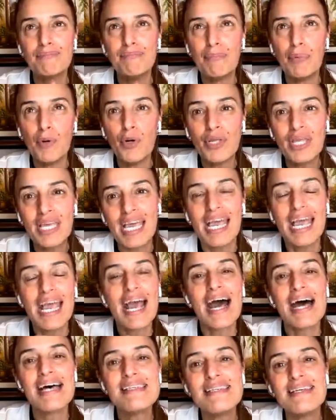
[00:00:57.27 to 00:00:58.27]
¿Por qué
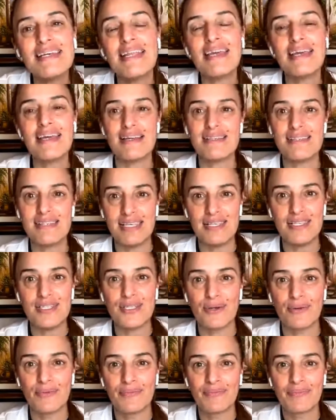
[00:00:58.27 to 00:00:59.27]
hacer
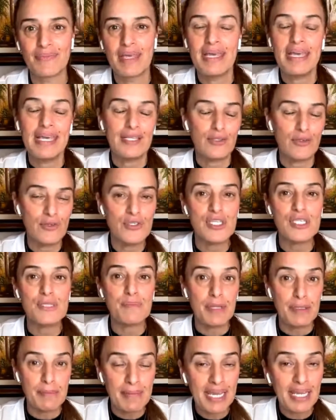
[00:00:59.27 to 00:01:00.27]
ejercicio? Entonces,
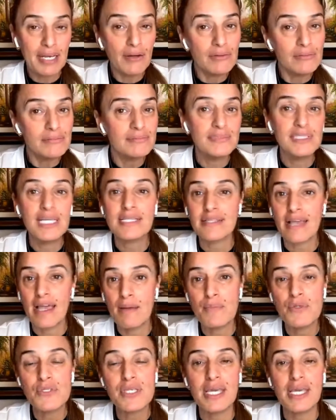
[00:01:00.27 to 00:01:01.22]
primero, ya sabemos